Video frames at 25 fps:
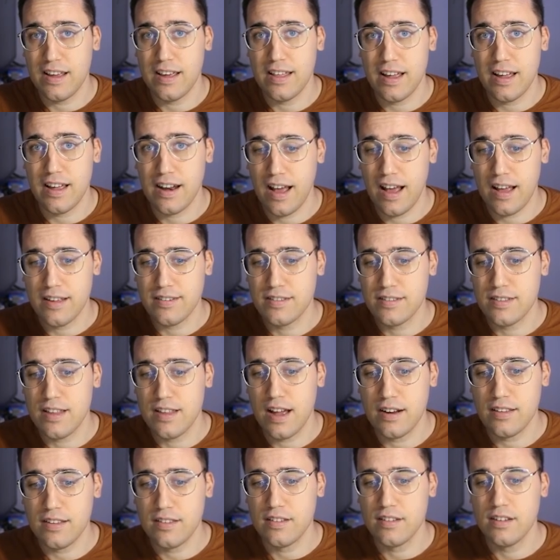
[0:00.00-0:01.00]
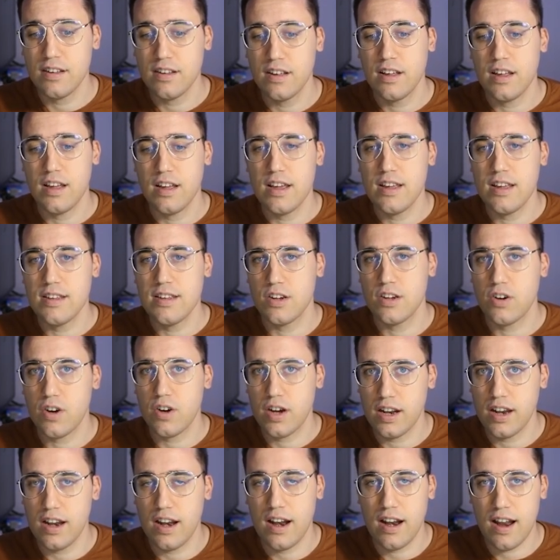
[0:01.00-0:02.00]
que dar a Start y se os
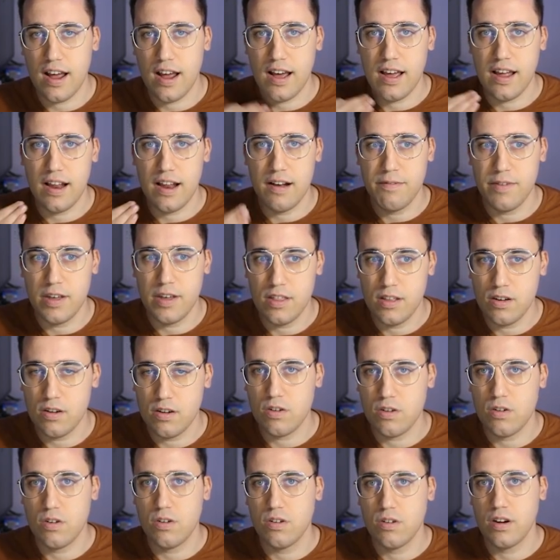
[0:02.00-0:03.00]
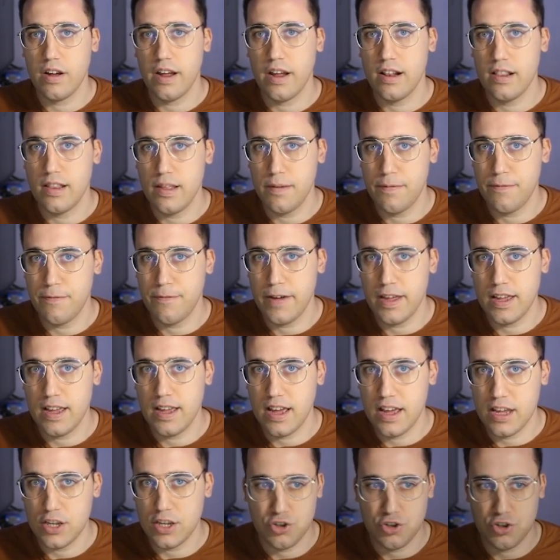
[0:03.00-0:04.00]
generará el vídeo con el
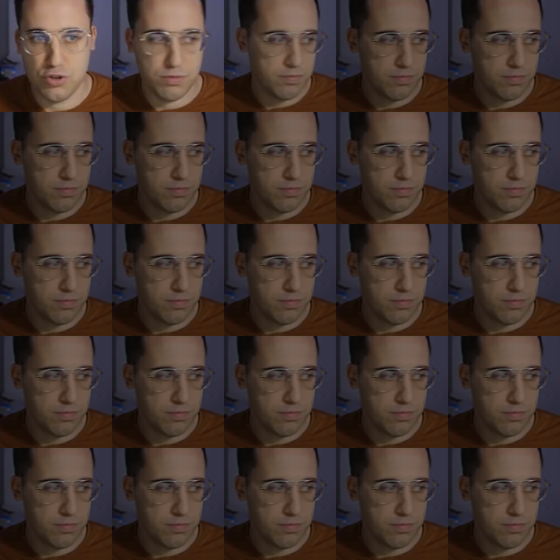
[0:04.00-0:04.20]
deepfake hecho.